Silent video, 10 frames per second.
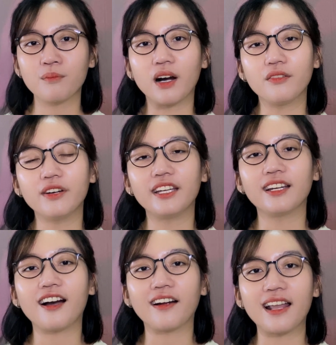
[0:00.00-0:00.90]
bởi vì
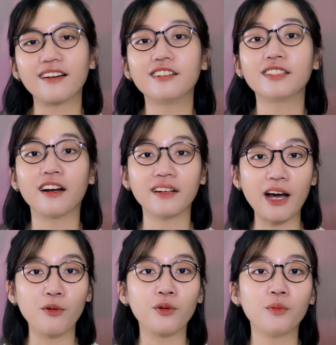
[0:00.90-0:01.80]
họ là người dẫn
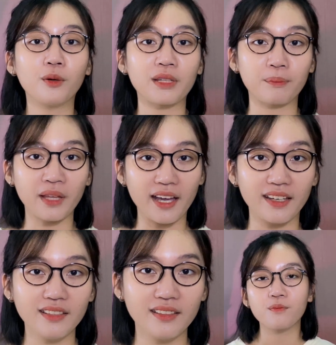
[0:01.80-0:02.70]
đầu của một tập
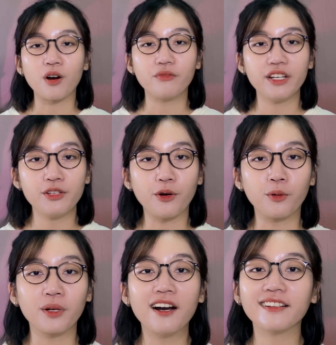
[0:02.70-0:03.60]
thể một ví
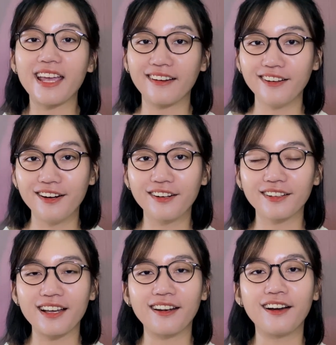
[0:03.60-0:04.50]
dụ đơn giản hơn
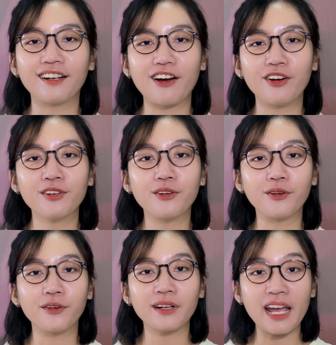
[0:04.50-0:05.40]
là lời nói
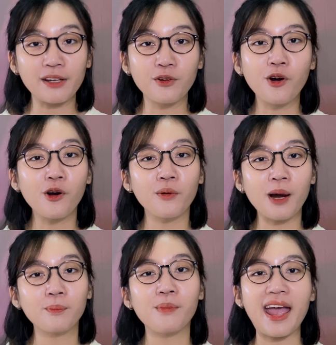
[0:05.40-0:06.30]
của thầy cô
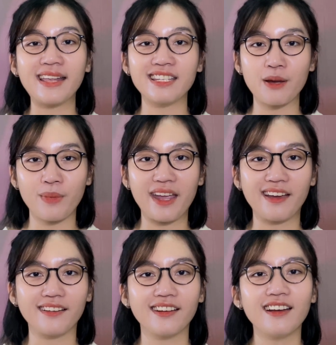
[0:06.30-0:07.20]
ông bà cha mẹ